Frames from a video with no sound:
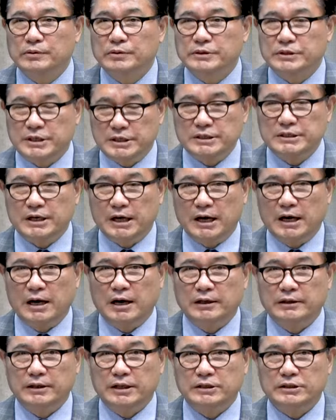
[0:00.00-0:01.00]

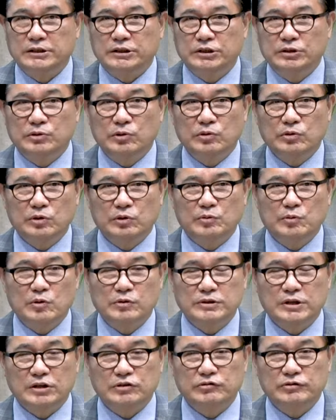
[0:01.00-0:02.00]
신자 내지 기독교
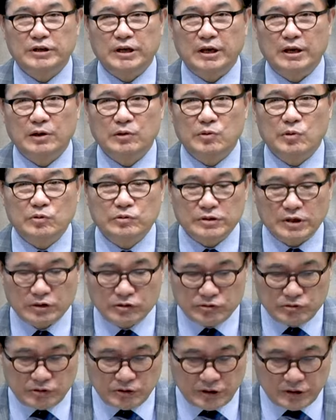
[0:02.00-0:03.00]
목사 중에
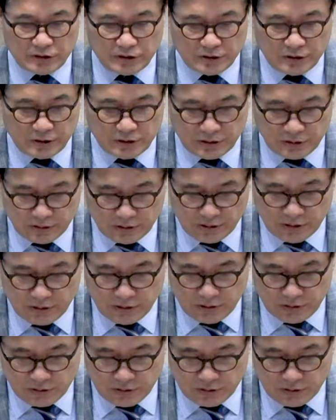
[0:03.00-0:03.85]
공산주의를